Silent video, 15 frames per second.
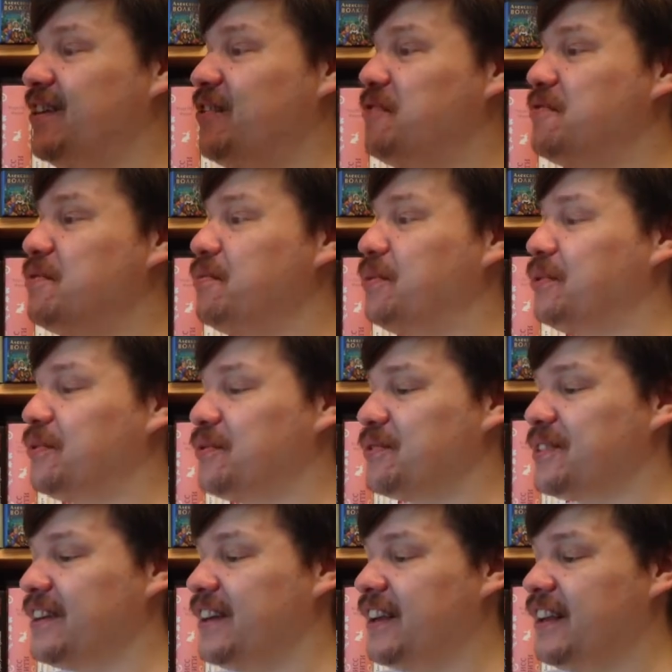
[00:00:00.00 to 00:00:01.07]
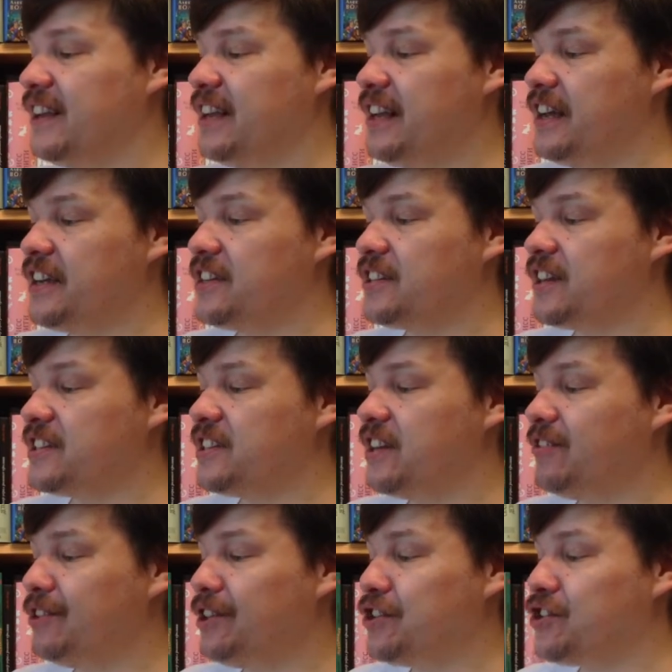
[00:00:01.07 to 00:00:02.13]
улыбнулся. И
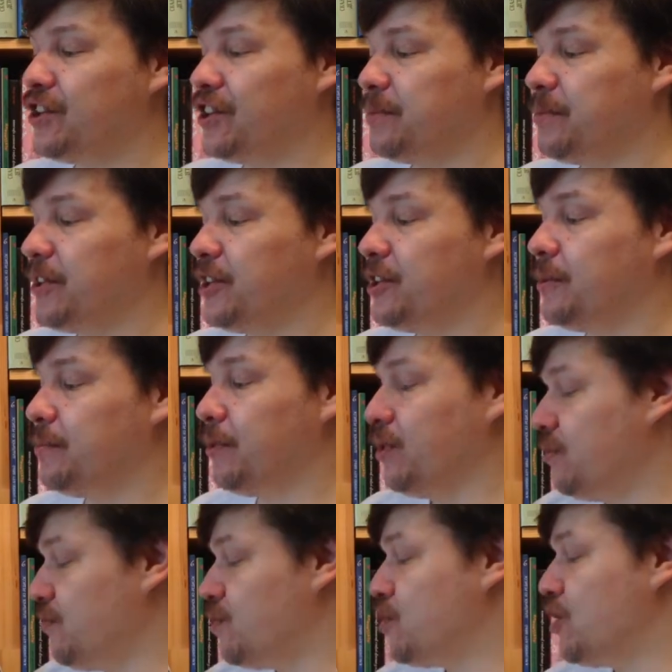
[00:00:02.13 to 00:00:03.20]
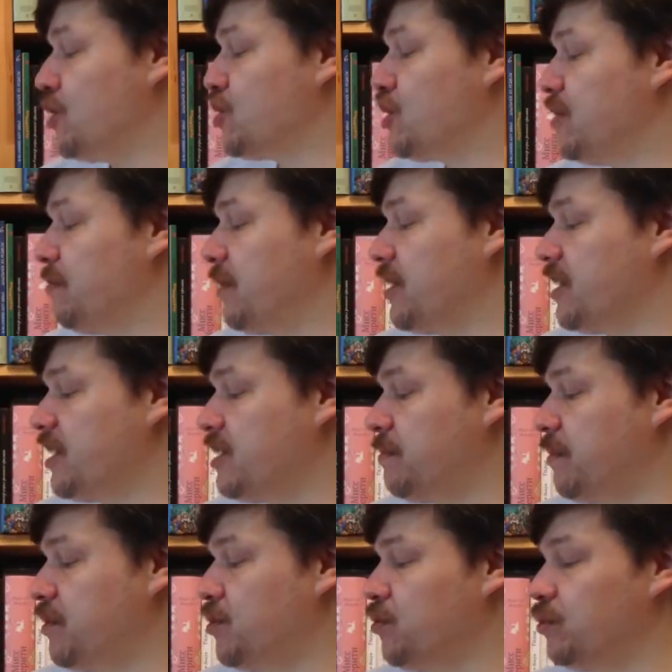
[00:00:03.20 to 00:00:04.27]
сказала наша рыбка, это прозвище ошибка, я
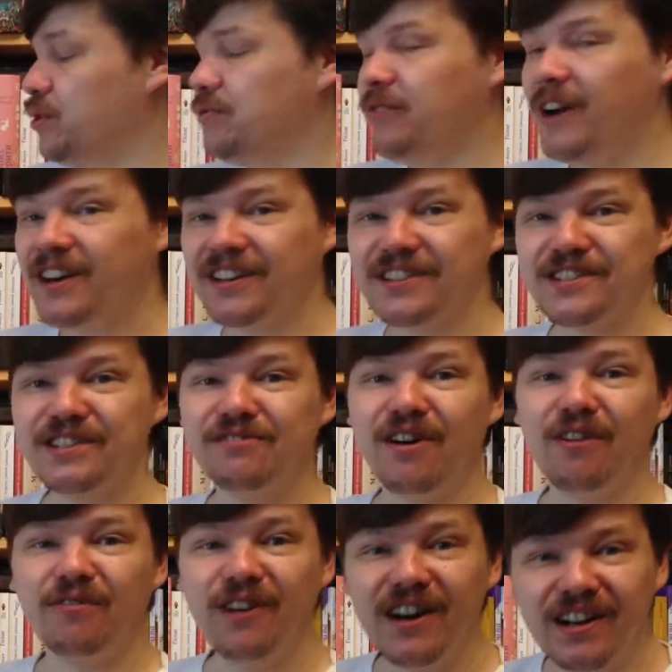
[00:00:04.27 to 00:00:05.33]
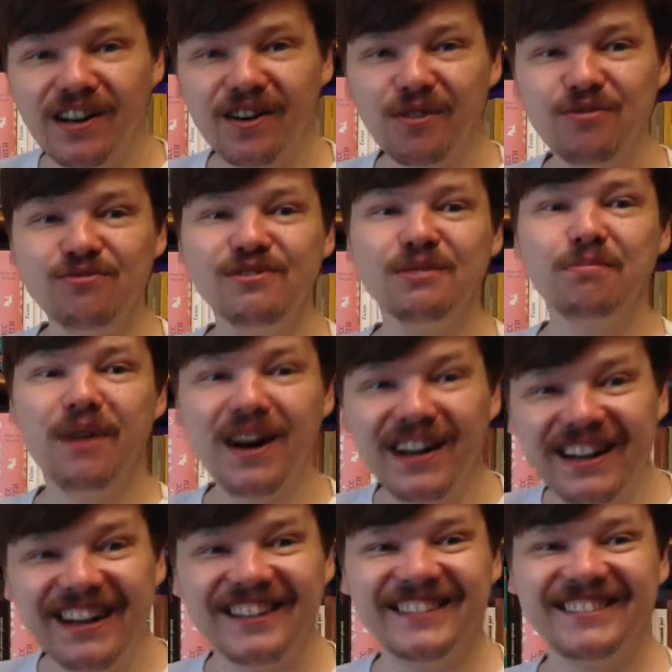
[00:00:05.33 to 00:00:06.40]
теперь не унывака, целовака,
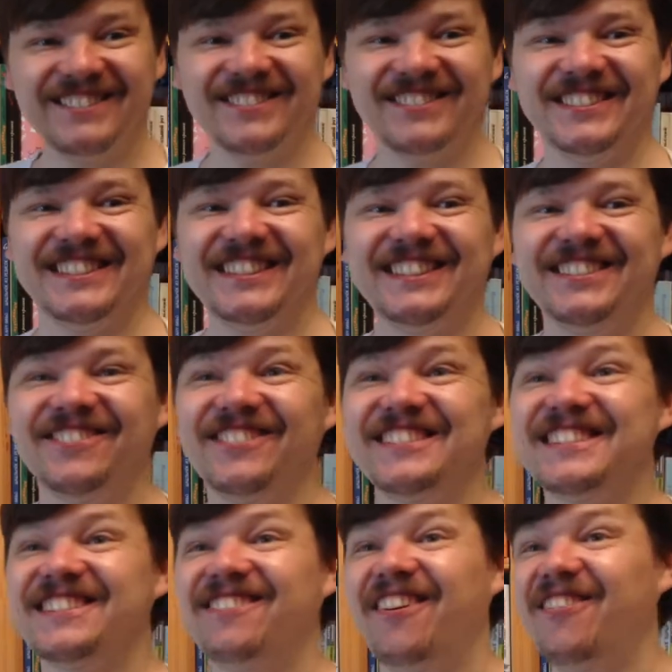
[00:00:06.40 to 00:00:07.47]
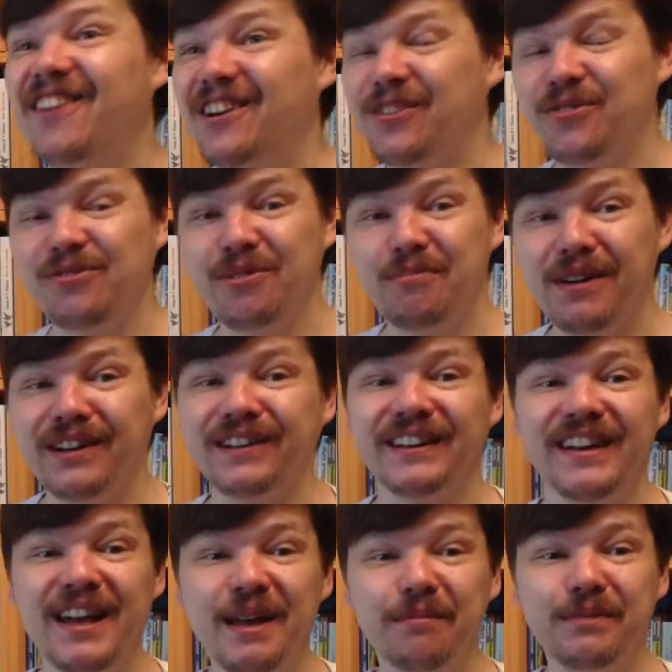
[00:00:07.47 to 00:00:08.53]
улыбака, вот это вот Салавака Улыбака
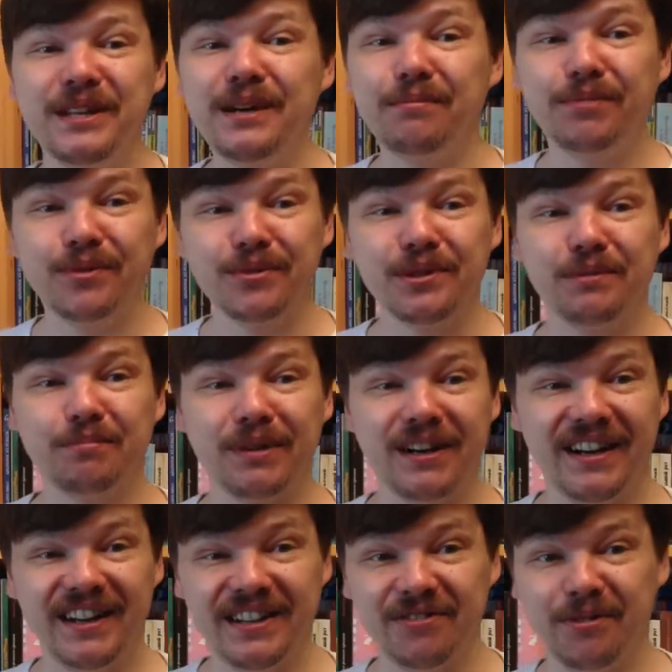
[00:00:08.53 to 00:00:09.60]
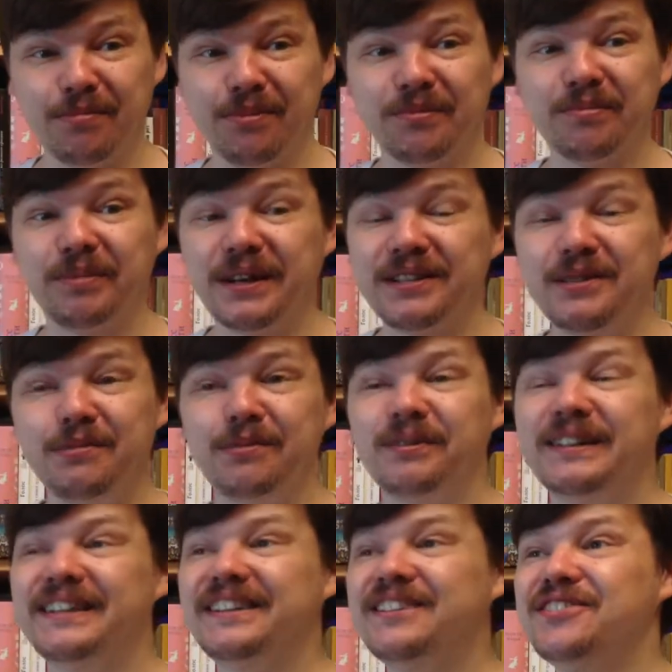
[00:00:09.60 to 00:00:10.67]
меня просто покорило. Пройти мимо
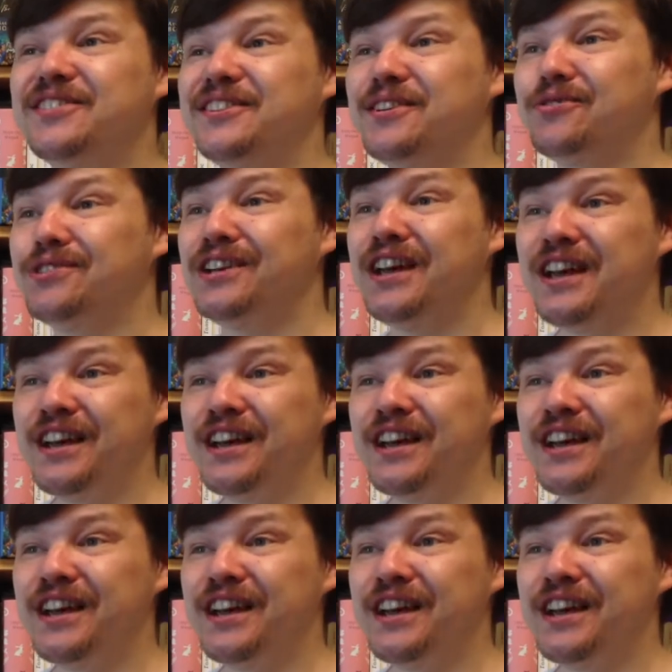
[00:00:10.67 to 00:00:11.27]
этой книжки я уже